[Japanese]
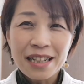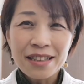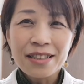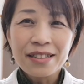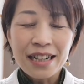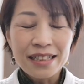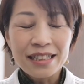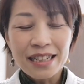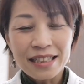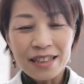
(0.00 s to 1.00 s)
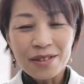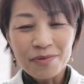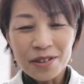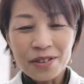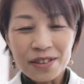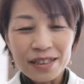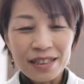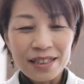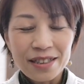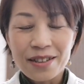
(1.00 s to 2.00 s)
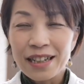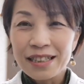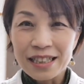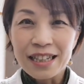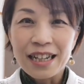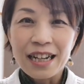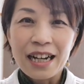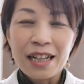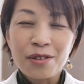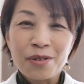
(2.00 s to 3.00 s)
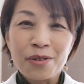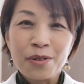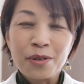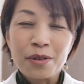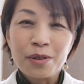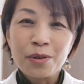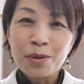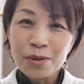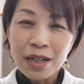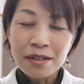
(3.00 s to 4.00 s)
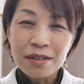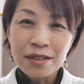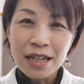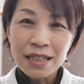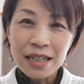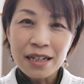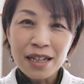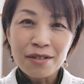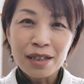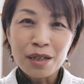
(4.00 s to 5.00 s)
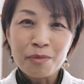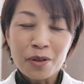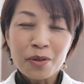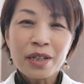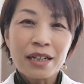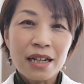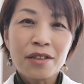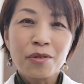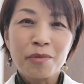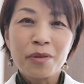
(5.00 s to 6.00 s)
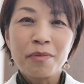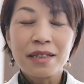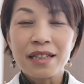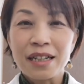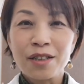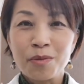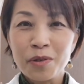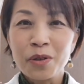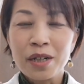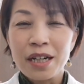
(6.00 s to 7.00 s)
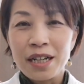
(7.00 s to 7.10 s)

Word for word: した」という感じですけどもそういう感じあの独学でされてる方も多いかなと思いますけれども